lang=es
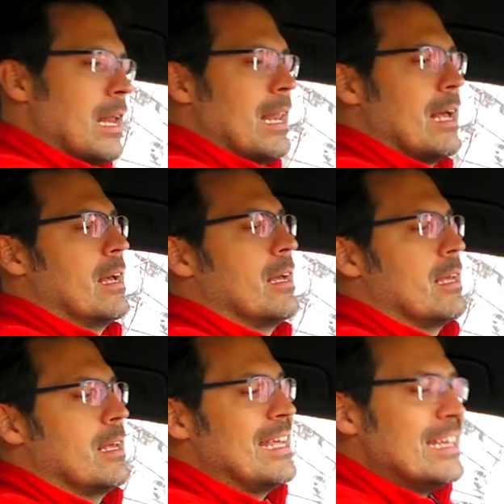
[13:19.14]
la
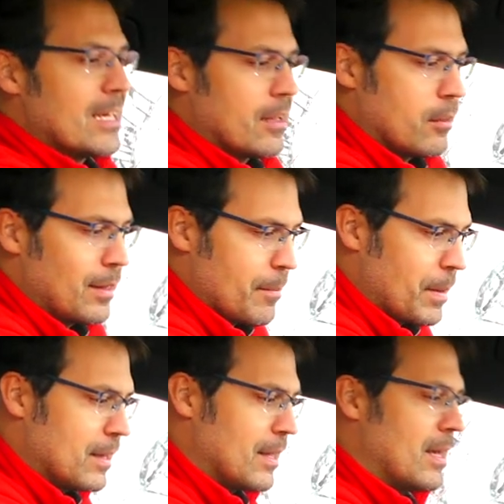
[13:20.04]
eh, integración de la
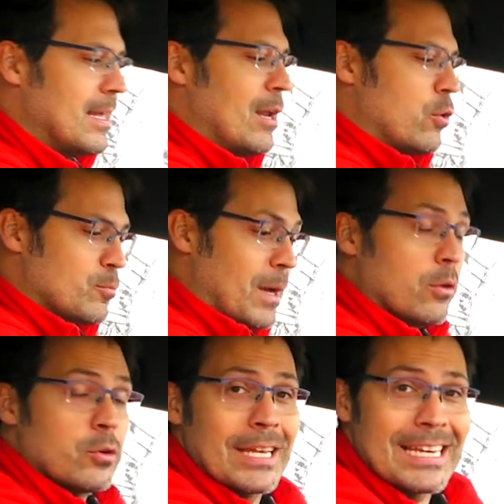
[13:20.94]
pantalla, los mandos,